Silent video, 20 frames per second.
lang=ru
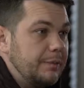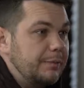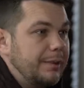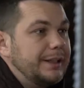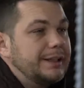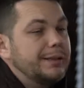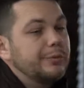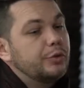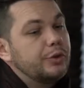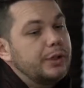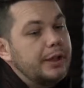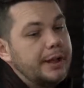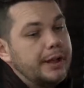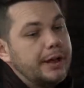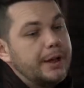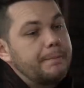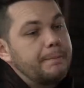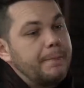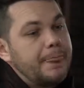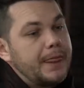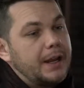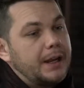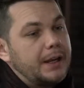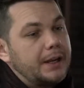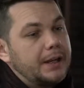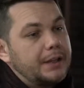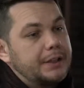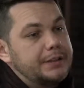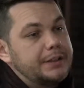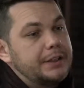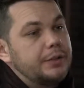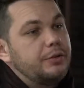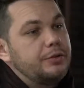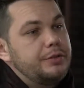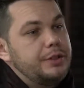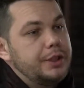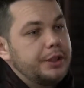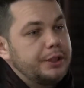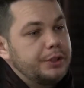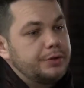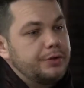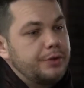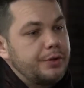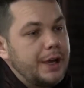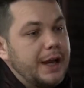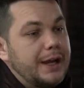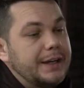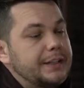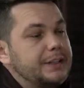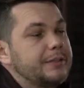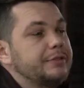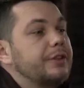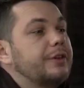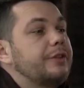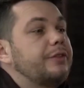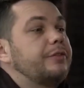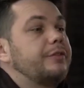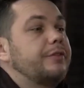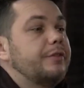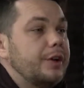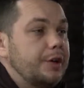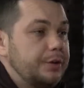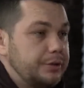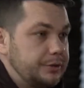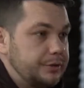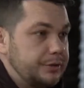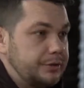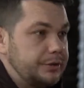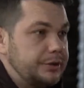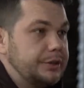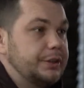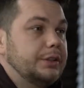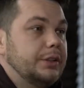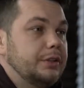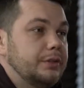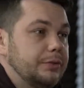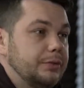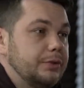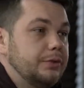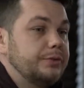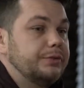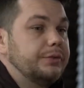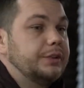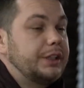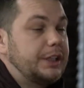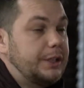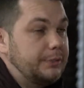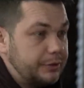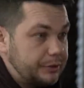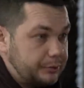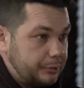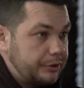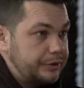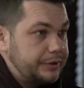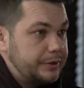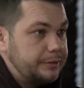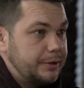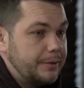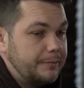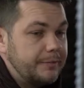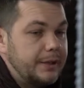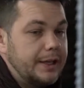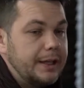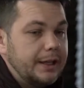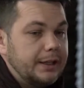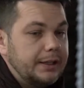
Поэтому для э, тех людей, которые активно развивают технологию таким способом,